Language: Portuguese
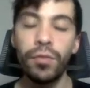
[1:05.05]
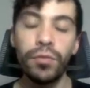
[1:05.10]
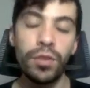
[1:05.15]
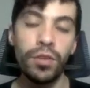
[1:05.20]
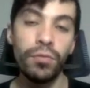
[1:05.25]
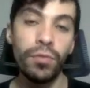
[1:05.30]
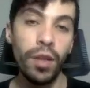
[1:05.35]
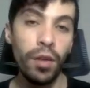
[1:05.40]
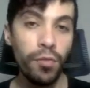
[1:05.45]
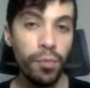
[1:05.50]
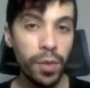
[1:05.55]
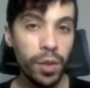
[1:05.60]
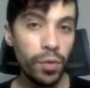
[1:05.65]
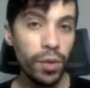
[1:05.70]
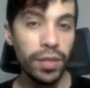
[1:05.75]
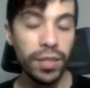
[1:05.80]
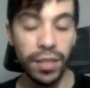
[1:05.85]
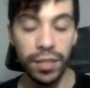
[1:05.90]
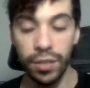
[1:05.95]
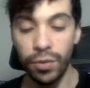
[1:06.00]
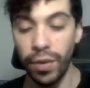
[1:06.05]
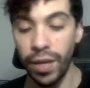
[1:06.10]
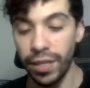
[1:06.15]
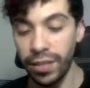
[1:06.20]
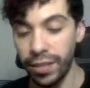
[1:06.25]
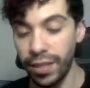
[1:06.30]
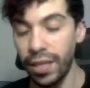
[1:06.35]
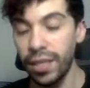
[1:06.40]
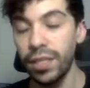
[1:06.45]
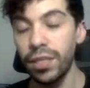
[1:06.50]
Teve uma atualização
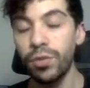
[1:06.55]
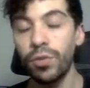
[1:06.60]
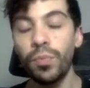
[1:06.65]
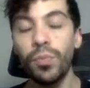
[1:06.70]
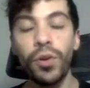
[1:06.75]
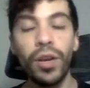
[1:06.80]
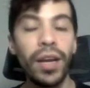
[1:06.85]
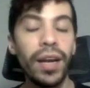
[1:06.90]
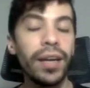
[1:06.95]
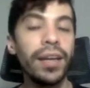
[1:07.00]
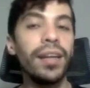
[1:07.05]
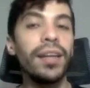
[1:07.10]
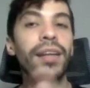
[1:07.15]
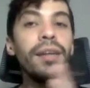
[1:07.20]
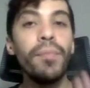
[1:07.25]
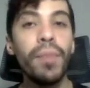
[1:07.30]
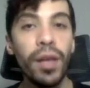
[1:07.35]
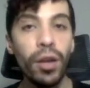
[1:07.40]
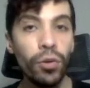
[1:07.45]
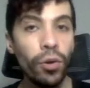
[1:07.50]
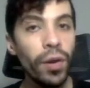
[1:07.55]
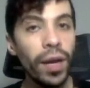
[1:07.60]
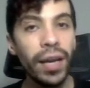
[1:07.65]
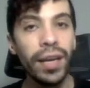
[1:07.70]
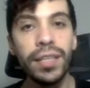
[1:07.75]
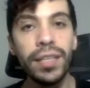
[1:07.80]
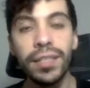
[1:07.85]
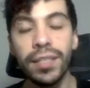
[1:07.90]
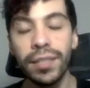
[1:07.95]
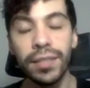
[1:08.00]
recente no Polar que ele liberou
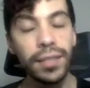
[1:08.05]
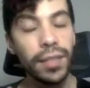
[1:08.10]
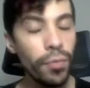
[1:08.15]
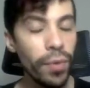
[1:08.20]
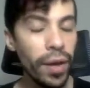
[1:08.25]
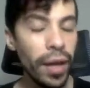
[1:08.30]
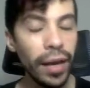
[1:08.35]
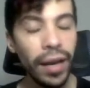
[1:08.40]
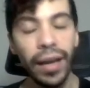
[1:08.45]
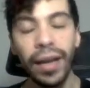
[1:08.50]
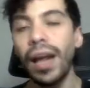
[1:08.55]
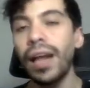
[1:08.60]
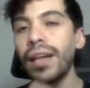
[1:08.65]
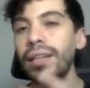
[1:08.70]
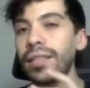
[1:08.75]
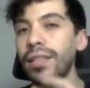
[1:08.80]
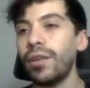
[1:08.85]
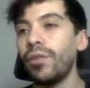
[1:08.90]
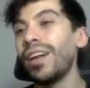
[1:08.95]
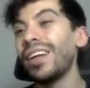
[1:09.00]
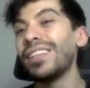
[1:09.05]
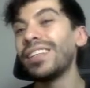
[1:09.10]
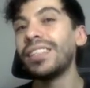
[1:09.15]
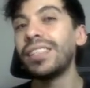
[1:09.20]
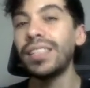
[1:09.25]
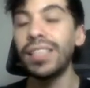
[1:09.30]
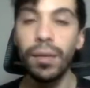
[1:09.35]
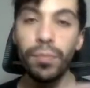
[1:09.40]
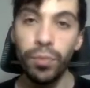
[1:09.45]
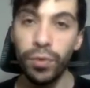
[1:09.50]
antes, não era grátis, agora é
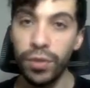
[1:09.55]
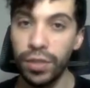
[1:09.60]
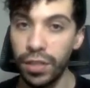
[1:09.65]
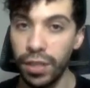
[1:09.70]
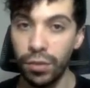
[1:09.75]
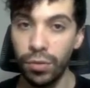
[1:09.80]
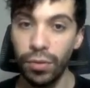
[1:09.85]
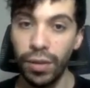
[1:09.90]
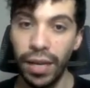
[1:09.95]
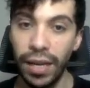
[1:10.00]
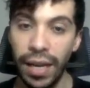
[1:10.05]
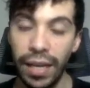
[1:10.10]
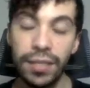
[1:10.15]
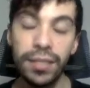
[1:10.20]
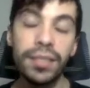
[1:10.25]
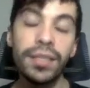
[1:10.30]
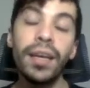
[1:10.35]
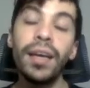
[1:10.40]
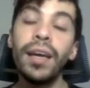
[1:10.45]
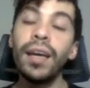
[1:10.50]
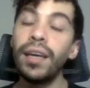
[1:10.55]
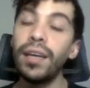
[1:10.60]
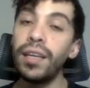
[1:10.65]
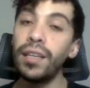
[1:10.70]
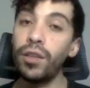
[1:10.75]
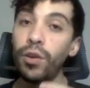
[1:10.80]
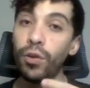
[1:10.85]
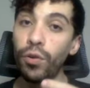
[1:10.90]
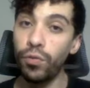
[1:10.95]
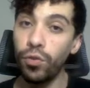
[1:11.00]
100% grátis.
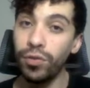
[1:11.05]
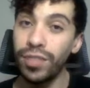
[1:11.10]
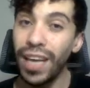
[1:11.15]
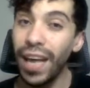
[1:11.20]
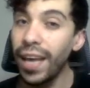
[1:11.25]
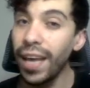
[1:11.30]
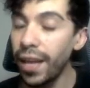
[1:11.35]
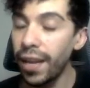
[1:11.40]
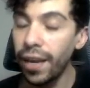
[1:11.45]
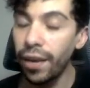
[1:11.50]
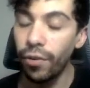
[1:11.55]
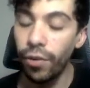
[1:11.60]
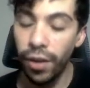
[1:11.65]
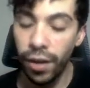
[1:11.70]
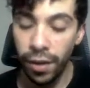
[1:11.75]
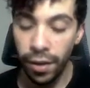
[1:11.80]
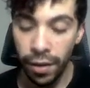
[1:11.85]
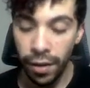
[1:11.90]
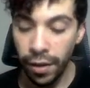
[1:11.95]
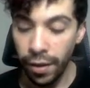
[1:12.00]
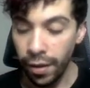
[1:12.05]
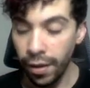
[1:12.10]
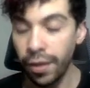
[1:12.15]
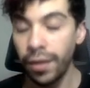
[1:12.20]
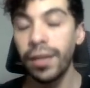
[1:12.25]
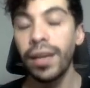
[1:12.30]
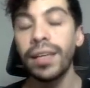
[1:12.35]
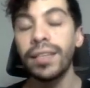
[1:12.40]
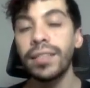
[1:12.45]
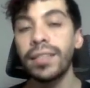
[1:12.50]
Então eu vou usar ele agora
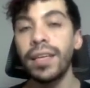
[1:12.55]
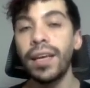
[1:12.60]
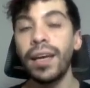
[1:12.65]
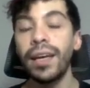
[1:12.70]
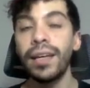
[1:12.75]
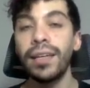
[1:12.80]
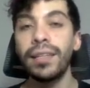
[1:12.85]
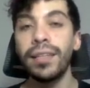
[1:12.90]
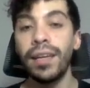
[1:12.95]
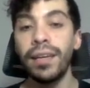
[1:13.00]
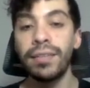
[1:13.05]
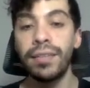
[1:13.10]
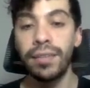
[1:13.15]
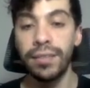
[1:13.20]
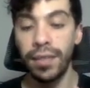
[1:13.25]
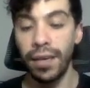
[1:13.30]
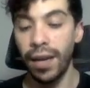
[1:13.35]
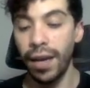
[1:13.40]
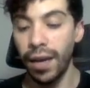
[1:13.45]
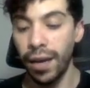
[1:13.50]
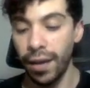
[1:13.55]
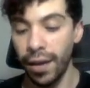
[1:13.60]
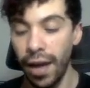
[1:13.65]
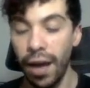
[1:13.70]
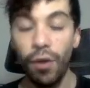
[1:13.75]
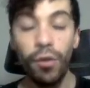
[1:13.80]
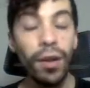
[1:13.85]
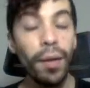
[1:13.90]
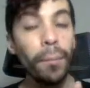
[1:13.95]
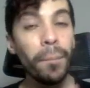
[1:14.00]
nessa, nessa
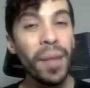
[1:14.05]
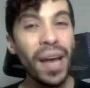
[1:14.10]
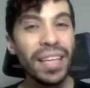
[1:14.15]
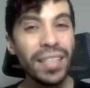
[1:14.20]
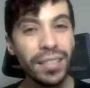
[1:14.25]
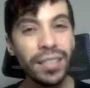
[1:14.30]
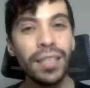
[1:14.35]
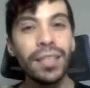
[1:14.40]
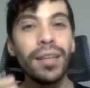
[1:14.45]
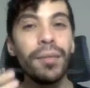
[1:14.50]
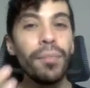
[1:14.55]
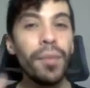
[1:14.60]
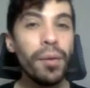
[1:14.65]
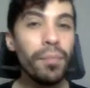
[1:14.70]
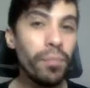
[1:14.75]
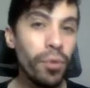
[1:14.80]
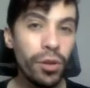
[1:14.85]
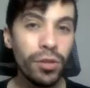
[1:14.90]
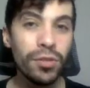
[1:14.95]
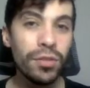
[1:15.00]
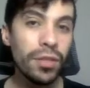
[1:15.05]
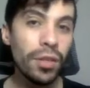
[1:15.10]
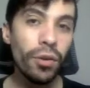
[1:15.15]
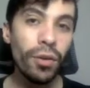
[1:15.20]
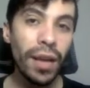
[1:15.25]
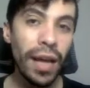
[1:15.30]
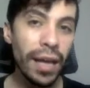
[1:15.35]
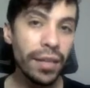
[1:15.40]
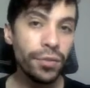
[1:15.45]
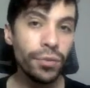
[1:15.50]
aula, mas você também pode usar o
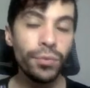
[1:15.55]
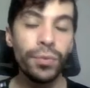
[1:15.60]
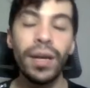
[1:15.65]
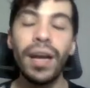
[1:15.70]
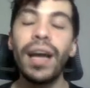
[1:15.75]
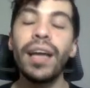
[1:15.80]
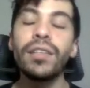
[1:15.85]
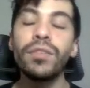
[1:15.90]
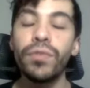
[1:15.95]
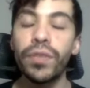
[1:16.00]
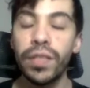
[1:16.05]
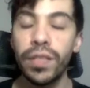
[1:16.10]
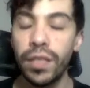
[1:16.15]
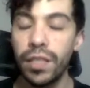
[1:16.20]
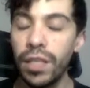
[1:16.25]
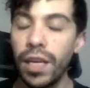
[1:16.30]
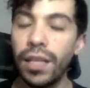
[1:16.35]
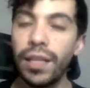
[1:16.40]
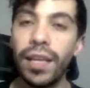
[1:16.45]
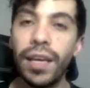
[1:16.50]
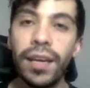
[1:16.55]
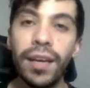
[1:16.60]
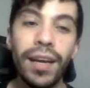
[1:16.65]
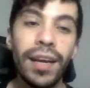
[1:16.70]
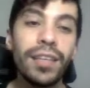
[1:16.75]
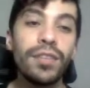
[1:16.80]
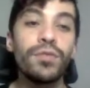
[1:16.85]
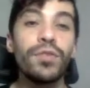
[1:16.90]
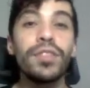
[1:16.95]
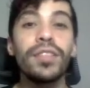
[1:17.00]
Lightroom caso você já tenha,
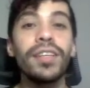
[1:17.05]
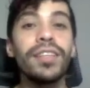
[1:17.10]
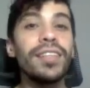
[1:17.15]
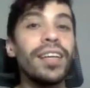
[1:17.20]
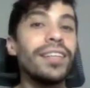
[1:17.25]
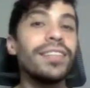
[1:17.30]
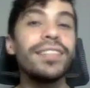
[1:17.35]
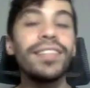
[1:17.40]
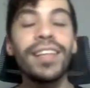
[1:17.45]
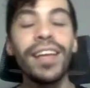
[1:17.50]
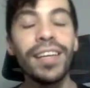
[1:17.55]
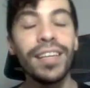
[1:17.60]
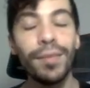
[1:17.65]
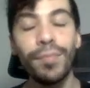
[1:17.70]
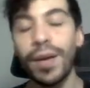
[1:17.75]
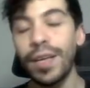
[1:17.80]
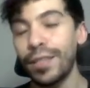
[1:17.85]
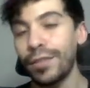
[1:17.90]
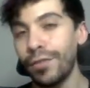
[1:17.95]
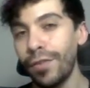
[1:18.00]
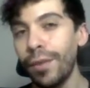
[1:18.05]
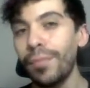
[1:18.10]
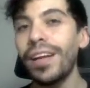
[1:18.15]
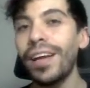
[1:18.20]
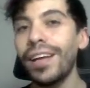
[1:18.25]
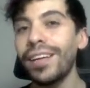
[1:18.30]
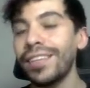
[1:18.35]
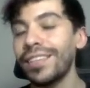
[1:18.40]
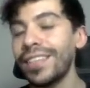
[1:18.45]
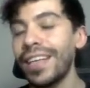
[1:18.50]
caso você já esteja mais
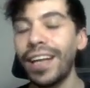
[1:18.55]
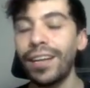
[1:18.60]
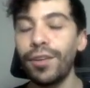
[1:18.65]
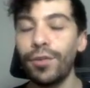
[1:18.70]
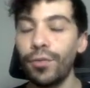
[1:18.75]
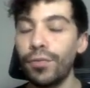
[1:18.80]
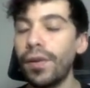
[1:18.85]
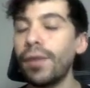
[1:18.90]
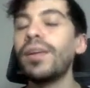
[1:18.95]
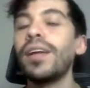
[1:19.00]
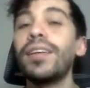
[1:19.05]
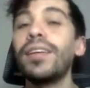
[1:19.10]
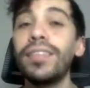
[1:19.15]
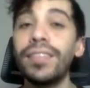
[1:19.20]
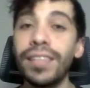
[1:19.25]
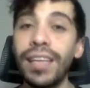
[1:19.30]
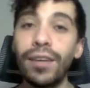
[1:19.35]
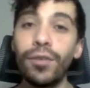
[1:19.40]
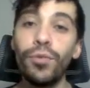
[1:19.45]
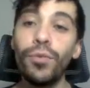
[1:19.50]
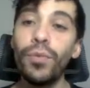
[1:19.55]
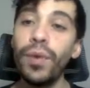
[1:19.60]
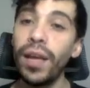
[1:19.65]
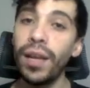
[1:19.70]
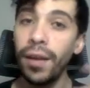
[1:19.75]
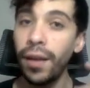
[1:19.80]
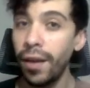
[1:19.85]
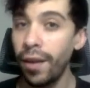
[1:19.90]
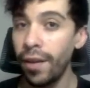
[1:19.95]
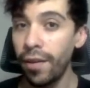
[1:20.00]
familiarizado ou familiarizado com
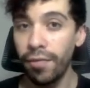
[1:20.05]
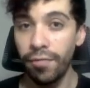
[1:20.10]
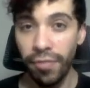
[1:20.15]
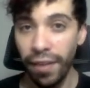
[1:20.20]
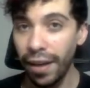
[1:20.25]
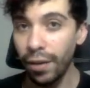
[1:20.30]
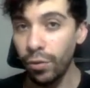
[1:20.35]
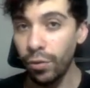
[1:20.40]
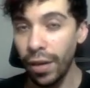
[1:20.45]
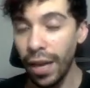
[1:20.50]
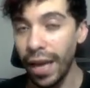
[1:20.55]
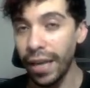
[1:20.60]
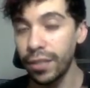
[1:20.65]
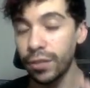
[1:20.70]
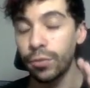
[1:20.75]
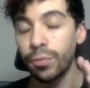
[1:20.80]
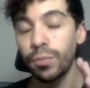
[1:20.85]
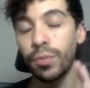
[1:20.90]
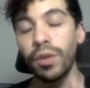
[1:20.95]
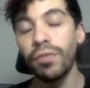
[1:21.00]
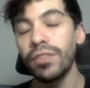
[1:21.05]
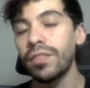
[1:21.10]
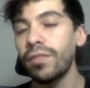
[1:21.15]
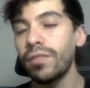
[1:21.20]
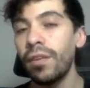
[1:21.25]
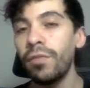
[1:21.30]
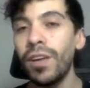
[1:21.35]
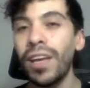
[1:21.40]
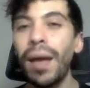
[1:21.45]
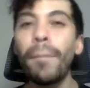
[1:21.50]
ele, vai no Lightroom porque você
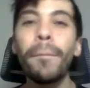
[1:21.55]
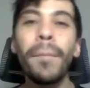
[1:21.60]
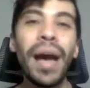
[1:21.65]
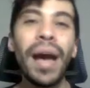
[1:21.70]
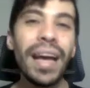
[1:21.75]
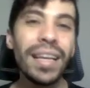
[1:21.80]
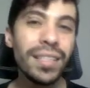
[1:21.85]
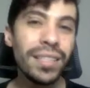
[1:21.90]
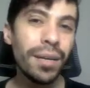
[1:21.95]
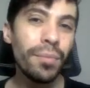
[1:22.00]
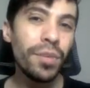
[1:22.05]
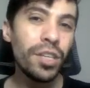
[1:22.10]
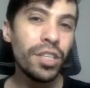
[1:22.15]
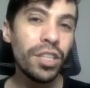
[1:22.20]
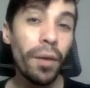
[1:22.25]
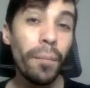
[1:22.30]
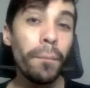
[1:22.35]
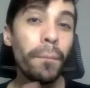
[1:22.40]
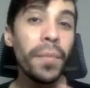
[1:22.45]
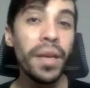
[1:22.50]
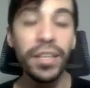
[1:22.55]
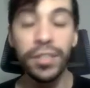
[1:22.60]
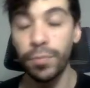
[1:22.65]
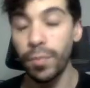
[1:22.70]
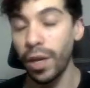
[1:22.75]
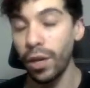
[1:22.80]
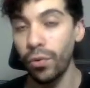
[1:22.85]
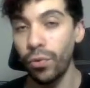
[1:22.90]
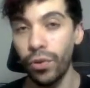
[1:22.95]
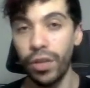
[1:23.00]
vai ver que é basicamente a
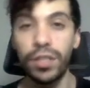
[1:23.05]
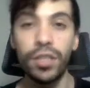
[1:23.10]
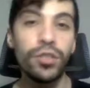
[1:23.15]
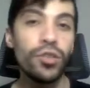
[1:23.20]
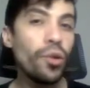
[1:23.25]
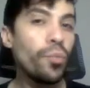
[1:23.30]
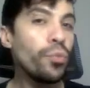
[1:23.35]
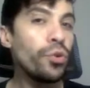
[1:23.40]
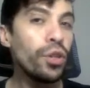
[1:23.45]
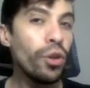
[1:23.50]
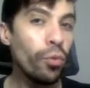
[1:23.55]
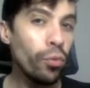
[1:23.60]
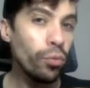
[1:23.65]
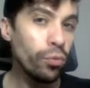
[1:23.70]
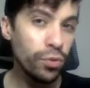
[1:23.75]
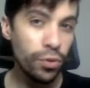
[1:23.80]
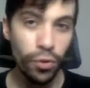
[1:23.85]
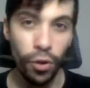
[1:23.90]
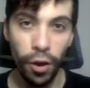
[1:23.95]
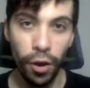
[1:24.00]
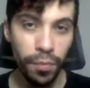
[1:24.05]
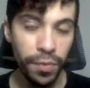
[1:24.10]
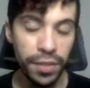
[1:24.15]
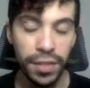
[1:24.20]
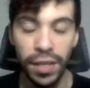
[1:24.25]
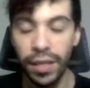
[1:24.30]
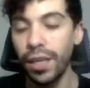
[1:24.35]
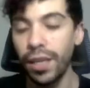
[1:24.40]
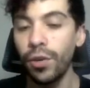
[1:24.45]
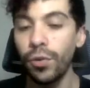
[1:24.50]
mesma coisa, só muda alguns nomes
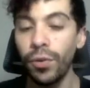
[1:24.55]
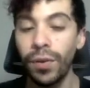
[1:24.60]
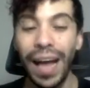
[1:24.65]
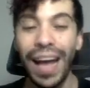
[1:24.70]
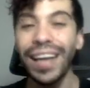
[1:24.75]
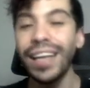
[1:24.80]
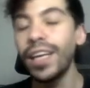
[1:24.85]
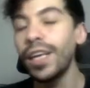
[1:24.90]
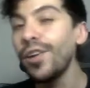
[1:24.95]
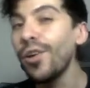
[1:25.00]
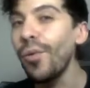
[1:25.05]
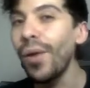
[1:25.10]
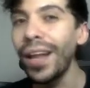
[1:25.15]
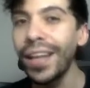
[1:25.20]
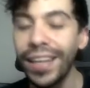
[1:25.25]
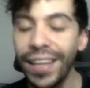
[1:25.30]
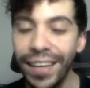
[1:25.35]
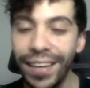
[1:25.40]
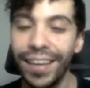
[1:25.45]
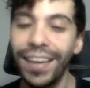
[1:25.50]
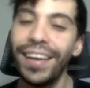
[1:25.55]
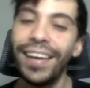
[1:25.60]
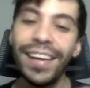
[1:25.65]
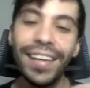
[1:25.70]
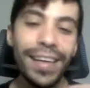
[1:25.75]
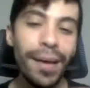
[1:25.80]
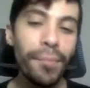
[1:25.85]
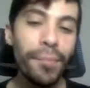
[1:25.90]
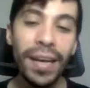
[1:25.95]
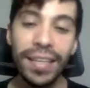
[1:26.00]
aqui ou, aqui ou ali
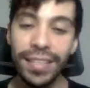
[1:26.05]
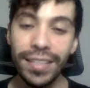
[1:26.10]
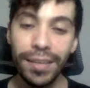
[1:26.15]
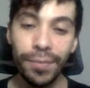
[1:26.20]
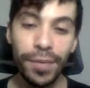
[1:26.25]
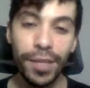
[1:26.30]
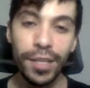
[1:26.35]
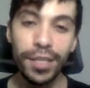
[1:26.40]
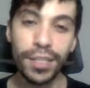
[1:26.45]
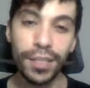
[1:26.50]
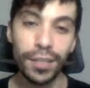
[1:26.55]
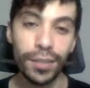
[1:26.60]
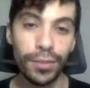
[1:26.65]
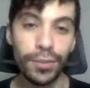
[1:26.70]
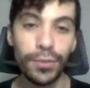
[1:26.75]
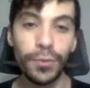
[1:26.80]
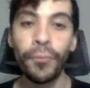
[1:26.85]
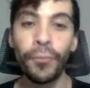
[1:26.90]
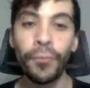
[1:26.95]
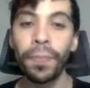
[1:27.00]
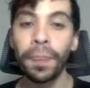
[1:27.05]
e é basicamente isso.